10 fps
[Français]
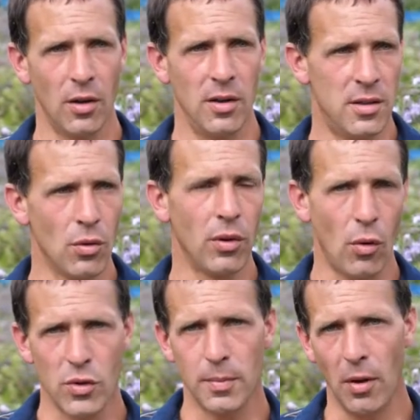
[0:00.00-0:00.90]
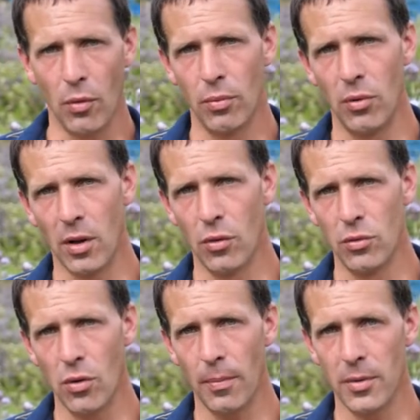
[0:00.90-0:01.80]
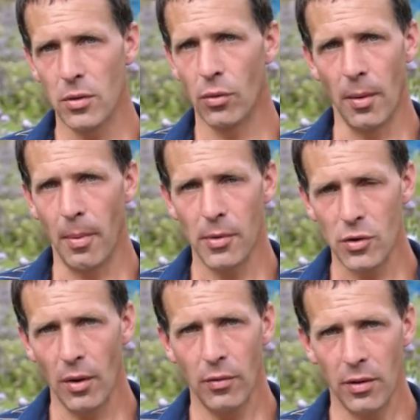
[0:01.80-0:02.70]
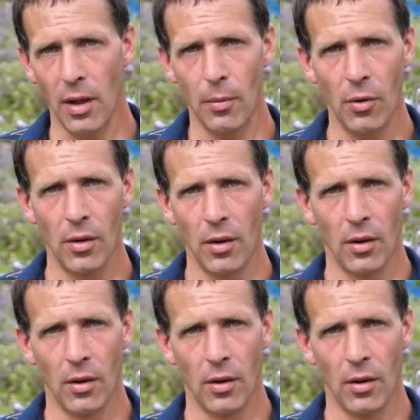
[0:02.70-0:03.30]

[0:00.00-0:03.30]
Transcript: Ici, on n'arrose pas non plus les cultures parce qu'on n'a pas besoin finalement